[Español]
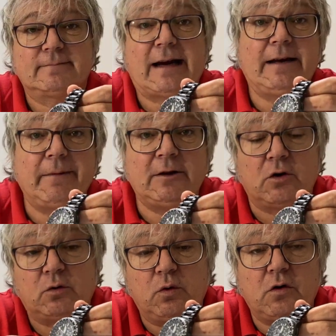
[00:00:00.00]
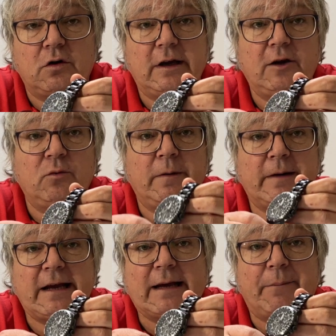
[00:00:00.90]
A nivel nocturno, el
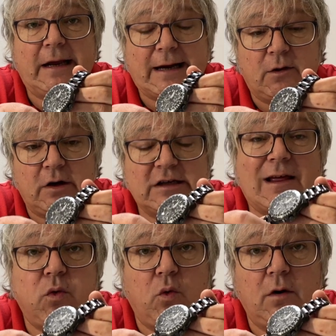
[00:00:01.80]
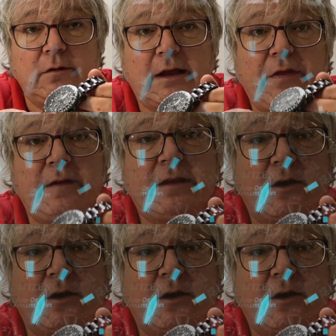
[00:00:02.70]
Lumibrite aplicado es azul, decente,